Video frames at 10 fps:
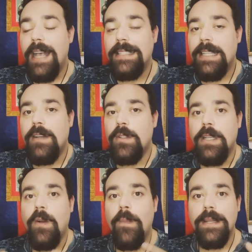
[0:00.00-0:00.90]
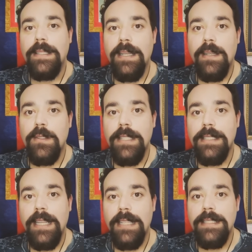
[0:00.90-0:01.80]
hacernos y convertirnos
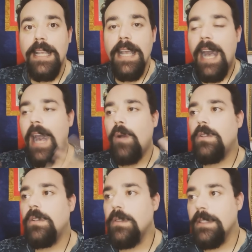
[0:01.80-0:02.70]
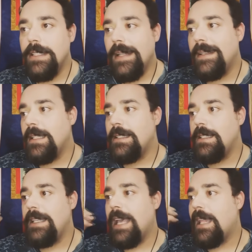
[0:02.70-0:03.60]
en seres autoconscientes
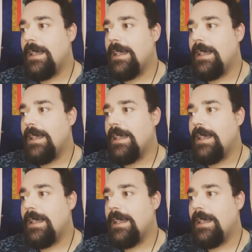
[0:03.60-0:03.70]
y